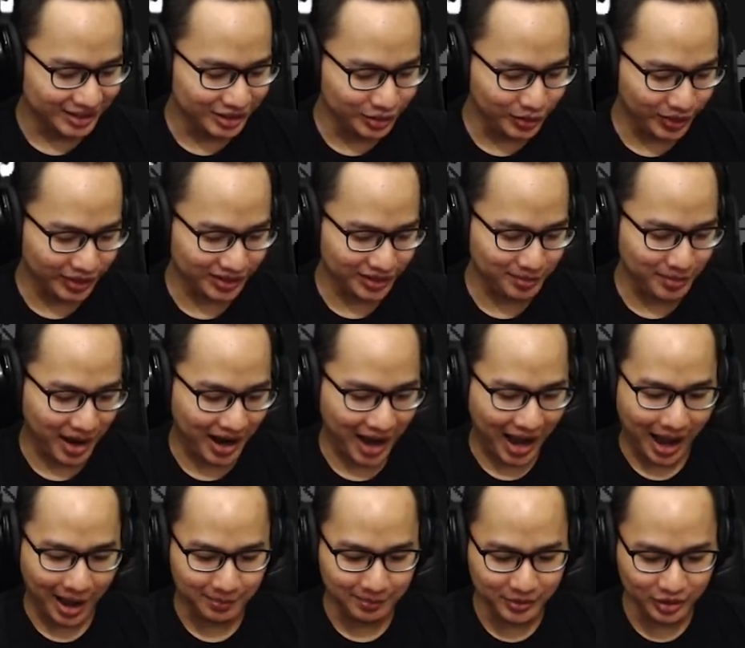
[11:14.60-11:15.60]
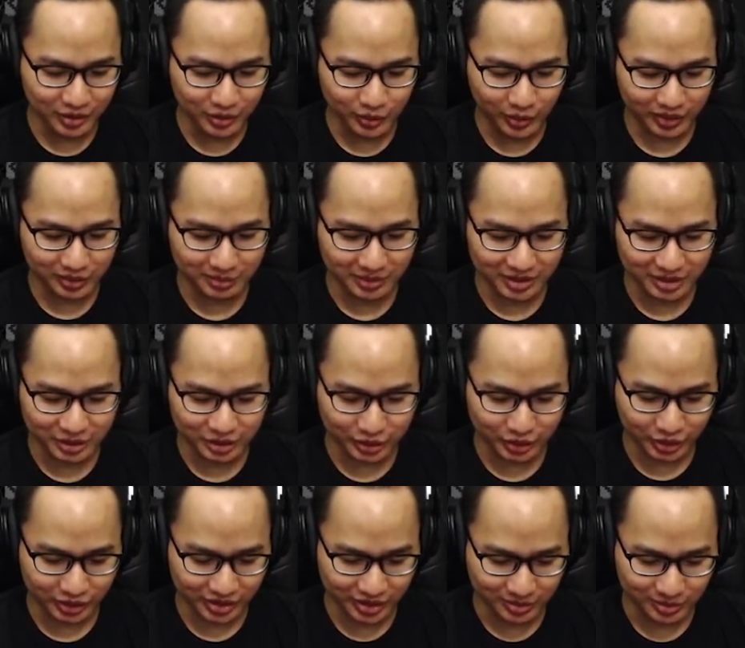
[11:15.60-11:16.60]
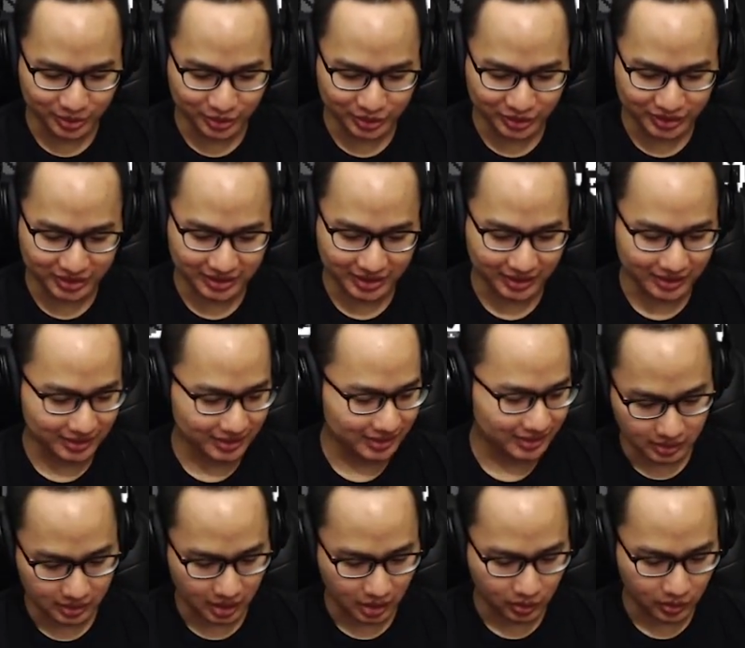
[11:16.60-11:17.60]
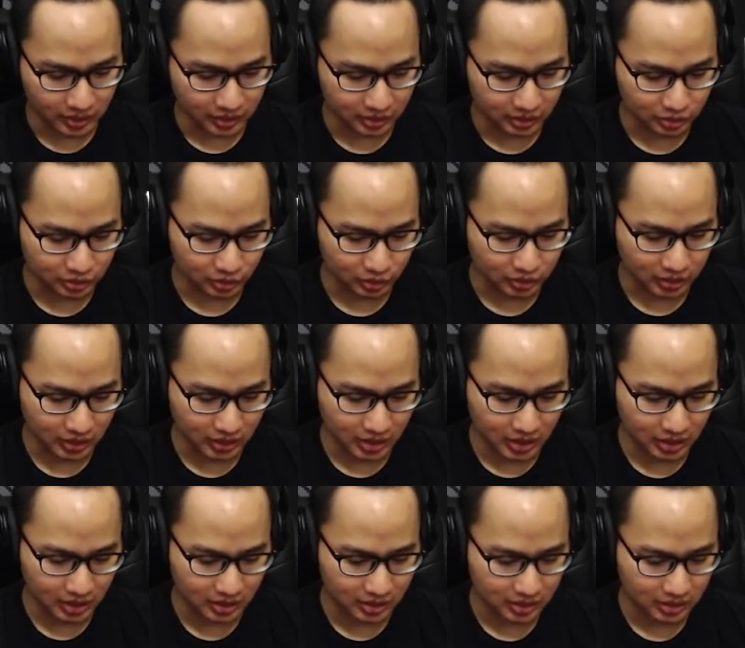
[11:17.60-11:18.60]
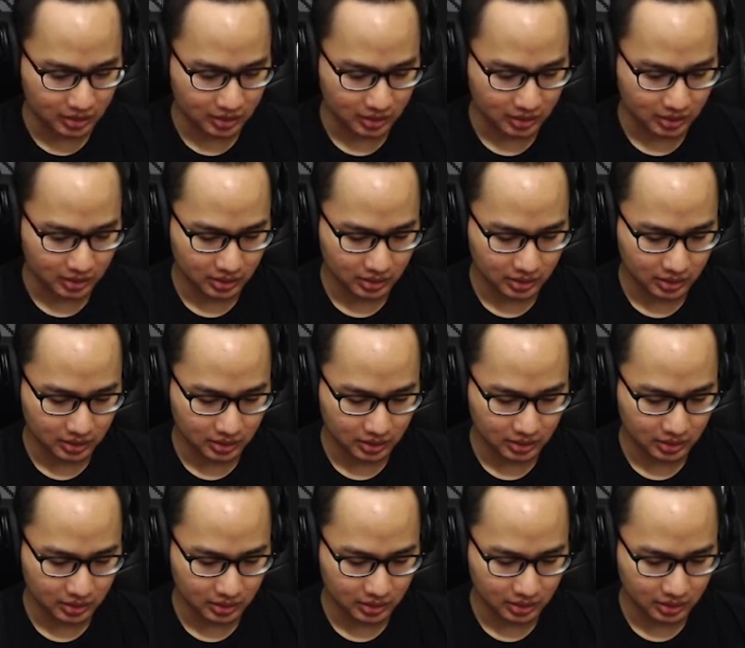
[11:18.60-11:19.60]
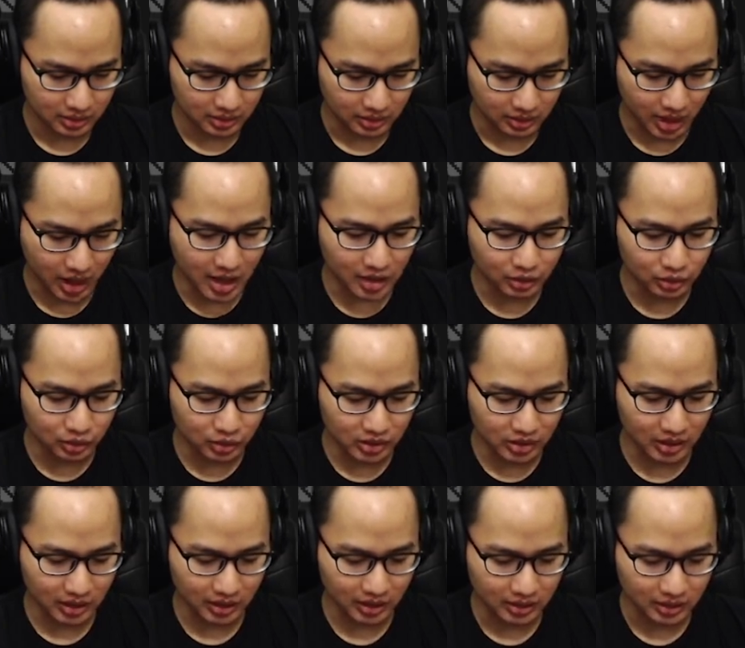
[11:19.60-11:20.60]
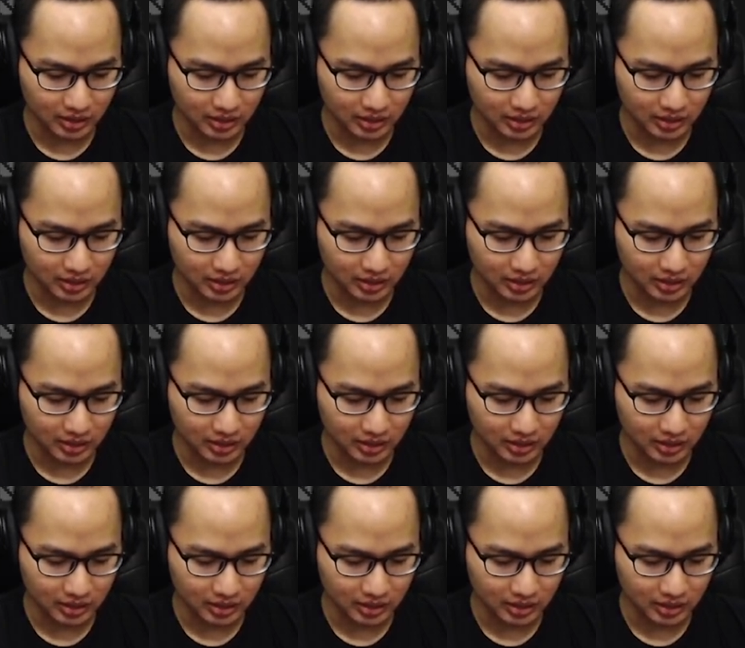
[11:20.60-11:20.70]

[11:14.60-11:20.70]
Tadi ngeluarin kembang api, ngeluarin mercon ya, buset. Nggak ngeluarin terus-terusan kah? Ah, itu dia.